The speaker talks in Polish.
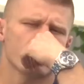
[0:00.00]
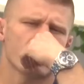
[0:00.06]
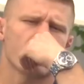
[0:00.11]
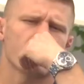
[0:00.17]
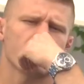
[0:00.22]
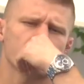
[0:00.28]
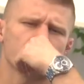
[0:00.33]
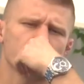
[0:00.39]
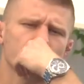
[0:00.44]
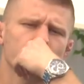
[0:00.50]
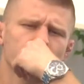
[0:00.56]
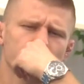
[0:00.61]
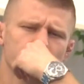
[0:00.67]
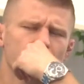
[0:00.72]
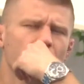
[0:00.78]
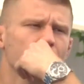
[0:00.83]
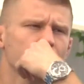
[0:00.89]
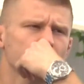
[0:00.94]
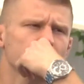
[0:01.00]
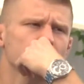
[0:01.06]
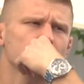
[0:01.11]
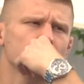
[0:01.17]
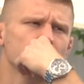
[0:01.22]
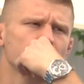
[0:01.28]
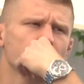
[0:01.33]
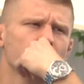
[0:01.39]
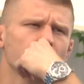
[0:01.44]
tak, tak,
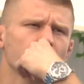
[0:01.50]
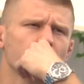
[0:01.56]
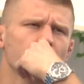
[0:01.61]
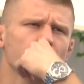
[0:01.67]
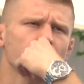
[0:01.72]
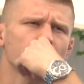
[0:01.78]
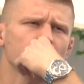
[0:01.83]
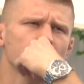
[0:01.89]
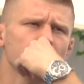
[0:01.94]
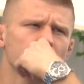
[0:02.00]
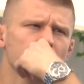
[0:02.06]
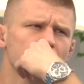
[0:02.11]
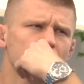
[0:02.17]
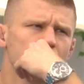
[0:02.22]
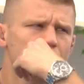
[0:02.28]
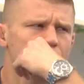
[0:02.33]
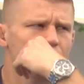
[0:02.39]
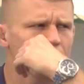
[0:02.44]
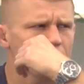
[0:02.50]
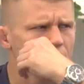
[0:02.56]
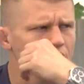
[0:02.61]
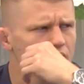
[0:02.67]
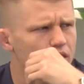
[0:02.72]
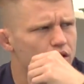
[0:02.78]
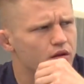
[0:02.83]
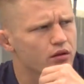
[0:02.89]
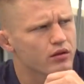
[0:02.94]
zdecydowanie, zdecydowanie,
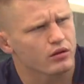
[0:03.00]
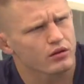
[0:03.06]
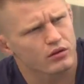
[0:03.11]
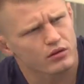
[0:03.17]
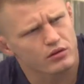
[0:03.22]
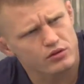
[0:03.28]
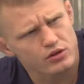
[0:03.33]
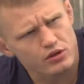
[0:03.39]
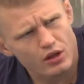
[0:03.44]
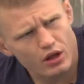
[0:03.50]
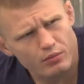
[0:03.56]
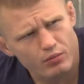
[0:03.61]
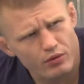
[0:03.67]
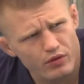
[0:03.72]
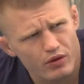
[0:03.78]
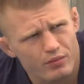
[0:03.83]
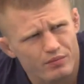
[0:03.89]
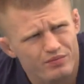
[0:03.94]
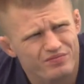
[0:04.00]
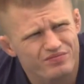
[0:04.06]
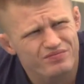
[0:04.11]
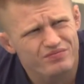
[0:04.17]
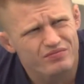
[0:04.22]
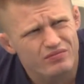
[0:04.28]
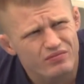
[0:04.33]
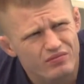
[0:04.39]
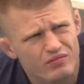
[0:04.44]
y, że tak powiem,
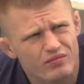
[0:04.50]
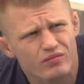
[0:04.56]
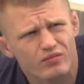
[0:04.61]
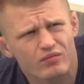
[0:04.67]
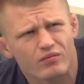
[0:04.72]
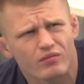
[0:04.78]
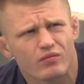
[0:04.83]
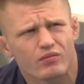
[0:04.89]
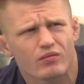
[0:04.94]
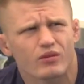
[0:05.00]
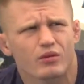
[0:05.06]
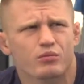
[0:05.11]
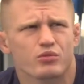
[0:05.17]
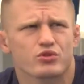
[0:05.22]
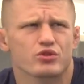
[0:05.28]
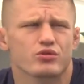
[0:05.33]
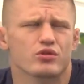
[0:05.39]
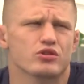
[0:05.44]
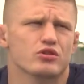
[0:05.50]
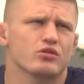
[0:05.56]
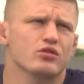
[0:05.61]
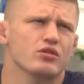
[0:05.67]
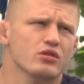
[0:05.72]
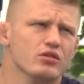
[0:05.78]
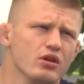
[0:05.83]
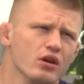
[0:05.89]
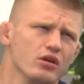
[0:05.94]
może tutaj się
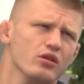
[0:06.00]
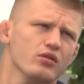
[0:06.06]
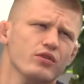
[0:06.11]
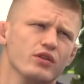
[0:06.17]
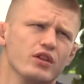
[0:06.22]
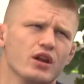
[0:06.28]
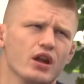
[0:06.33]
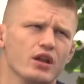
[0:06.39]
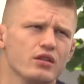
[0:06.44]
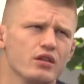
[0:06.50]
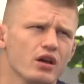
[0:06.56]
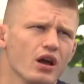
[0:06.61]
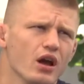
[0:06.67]
odniosę trochę do Federacji